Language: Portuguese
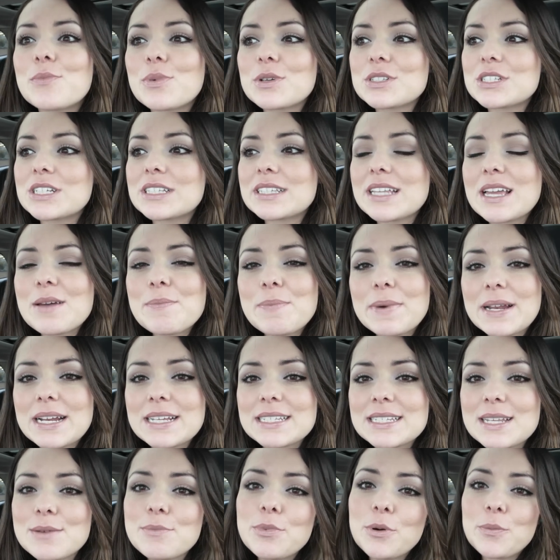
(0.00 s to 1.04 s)
Pode até
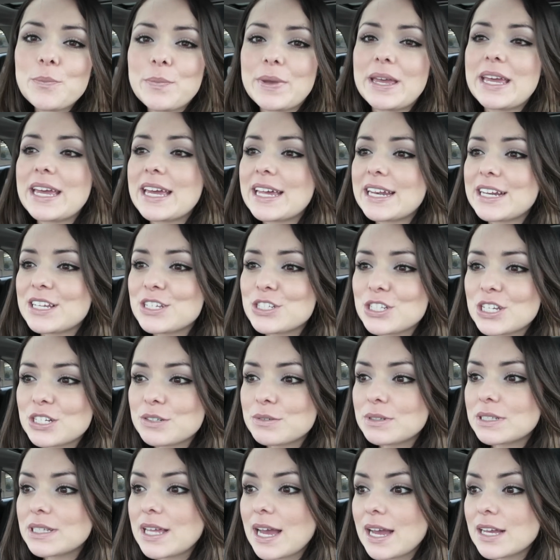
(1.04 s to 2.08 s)
parecer bobeira,
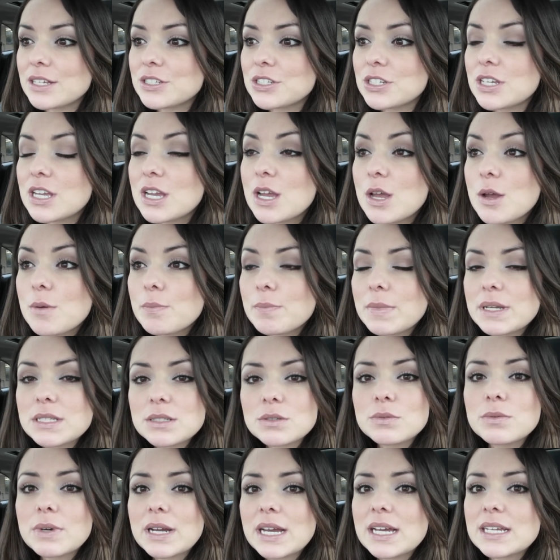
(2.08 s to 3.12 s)
ingenuidade, mas
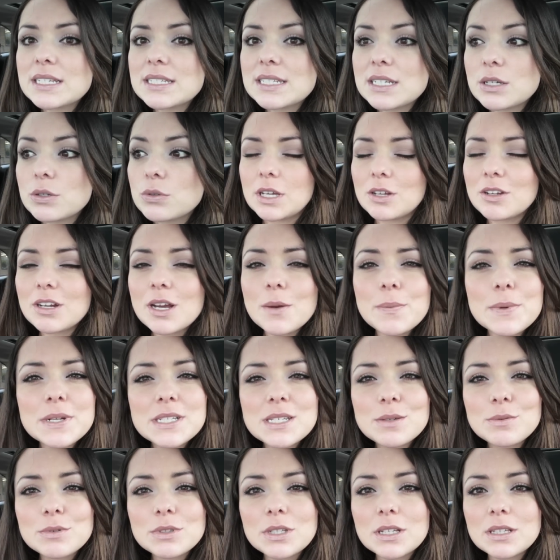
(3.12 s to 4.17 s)
não é assim. Eu nunca
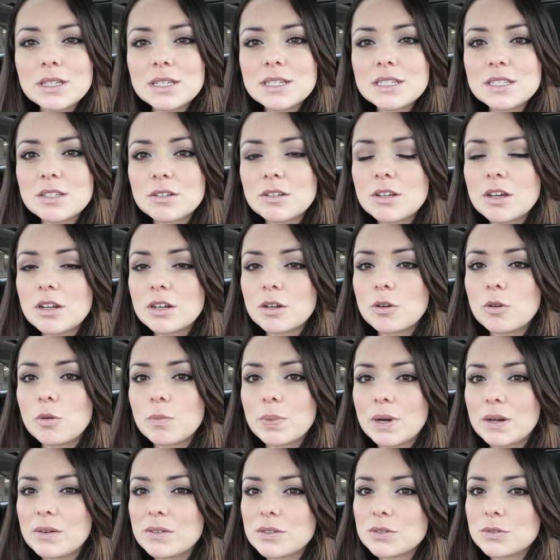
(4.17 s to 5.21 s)
prestei muita atenção na hora que eu
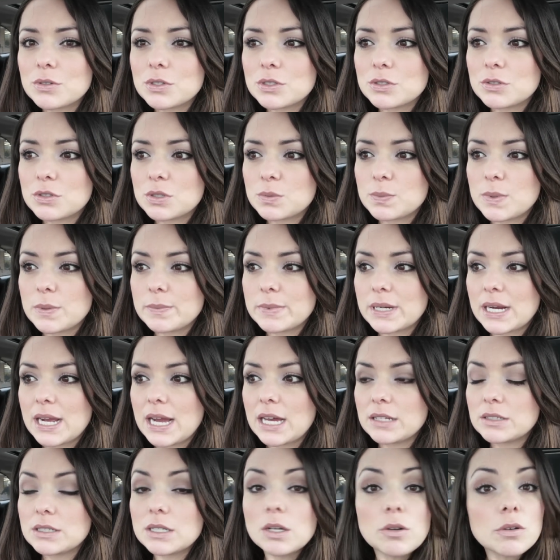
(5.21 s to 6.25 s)
comprava as coisas no
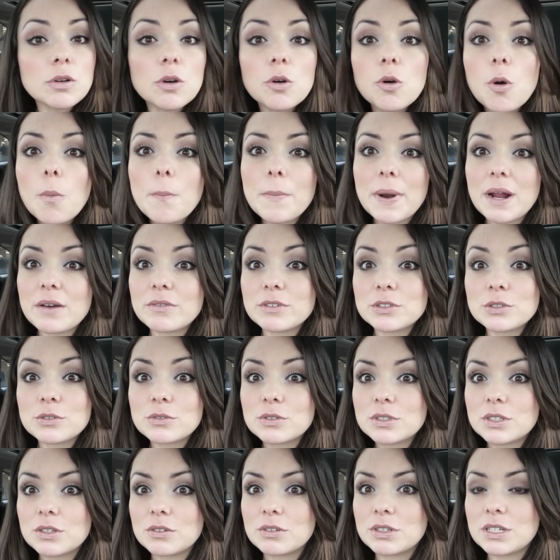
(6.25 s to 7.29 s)
supermercado, e não que eu comprava
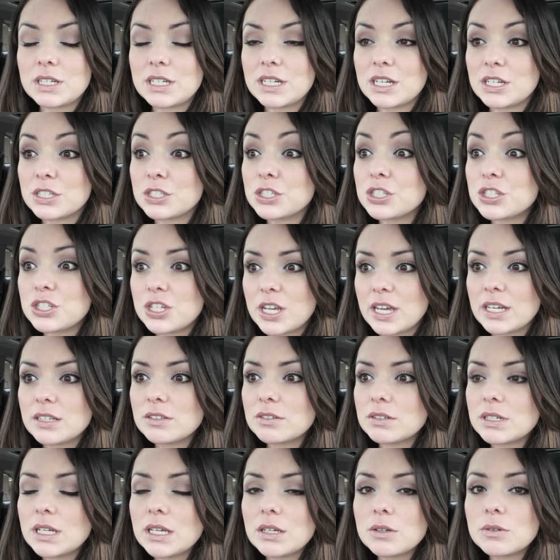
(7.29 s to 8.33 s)
tudo que eu queria, de
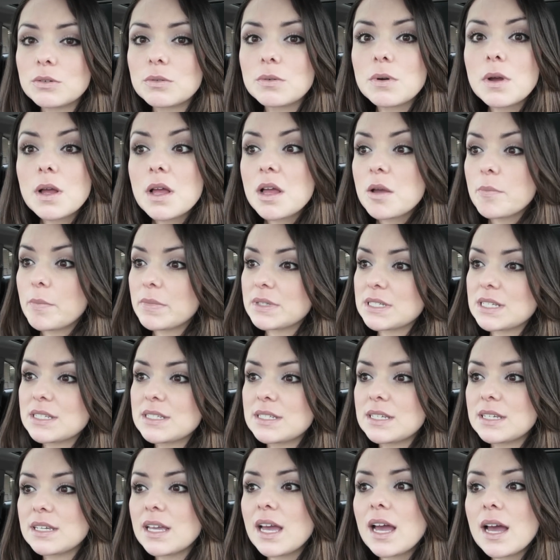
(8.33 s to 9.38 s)
jeito nenhum. Mas
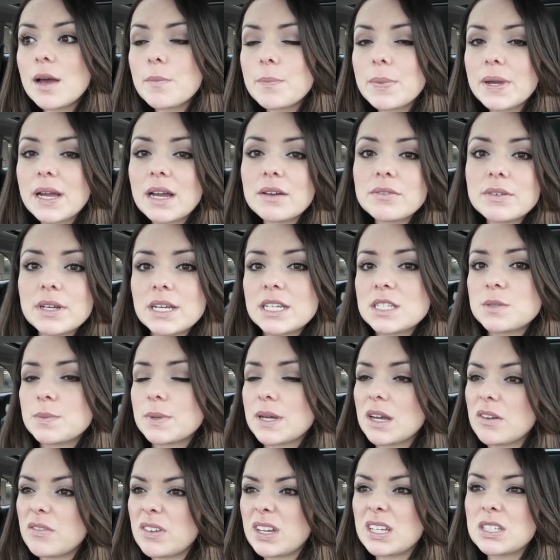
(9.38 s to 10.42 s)
assim, ah, pegava isso,
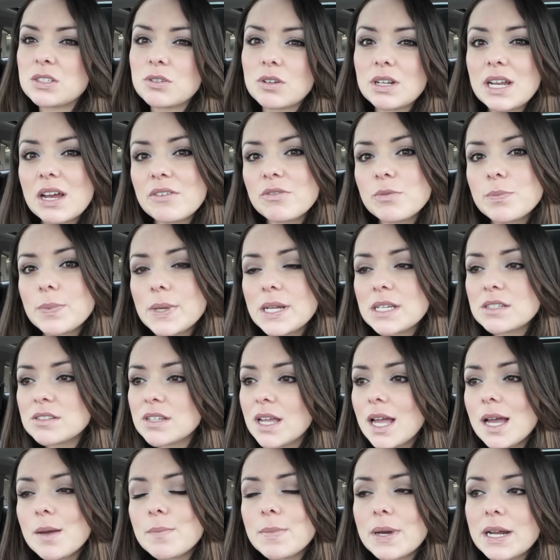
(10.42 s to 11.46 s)
pegava isso, olhava o preço,
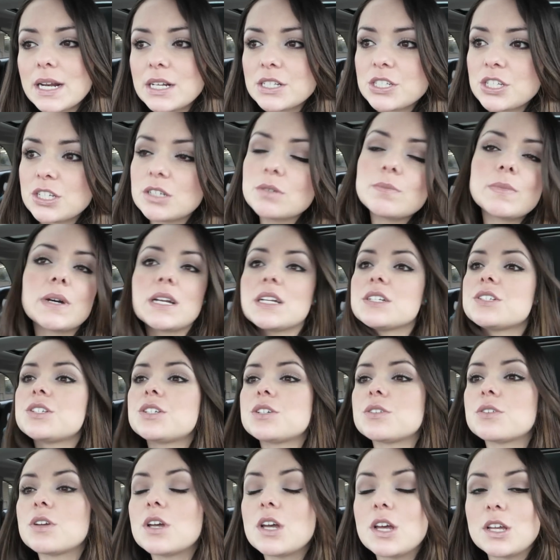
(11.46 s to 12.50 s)
ah, baratinho,
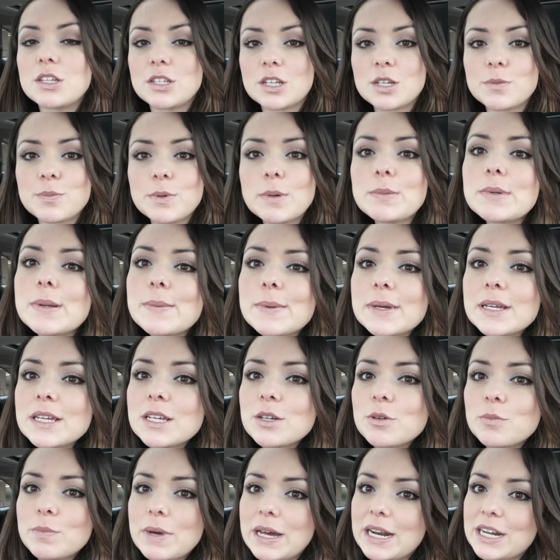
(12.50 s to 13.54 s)
baratinho. Só que o problema é
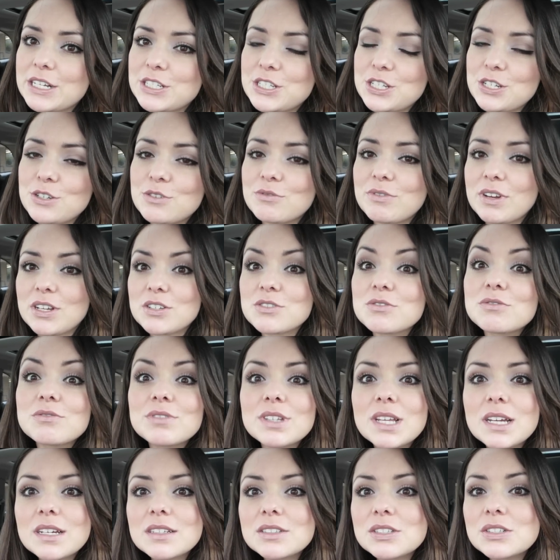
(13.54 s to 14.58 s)
que o baratinho vai
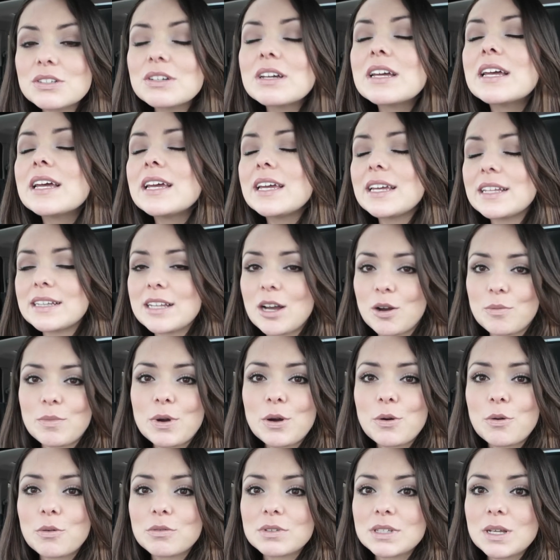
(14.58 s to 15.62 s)
juntando e dá
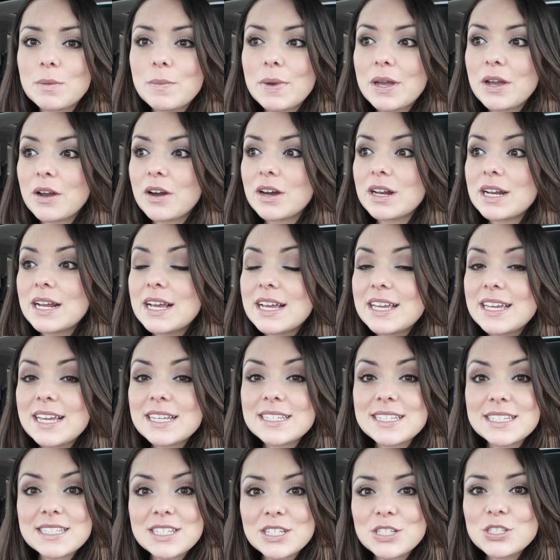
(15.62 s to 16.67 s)
uma conta maior, e
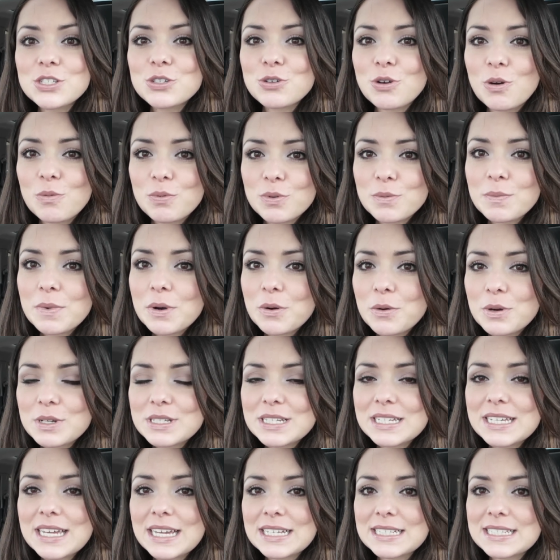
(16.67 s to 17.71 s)
às vezes a gente compra uma
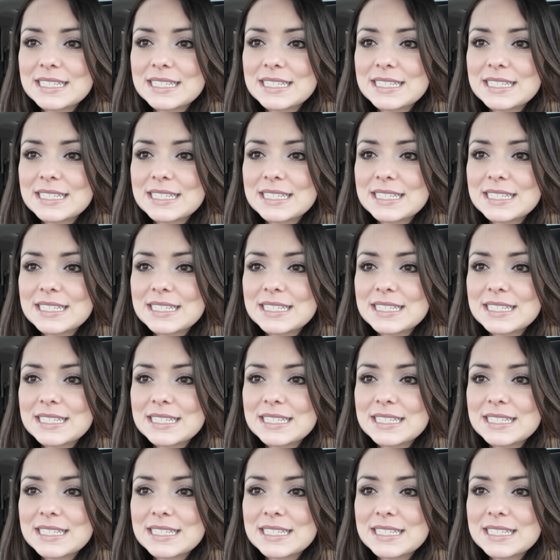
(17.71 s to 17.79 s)
coisa que é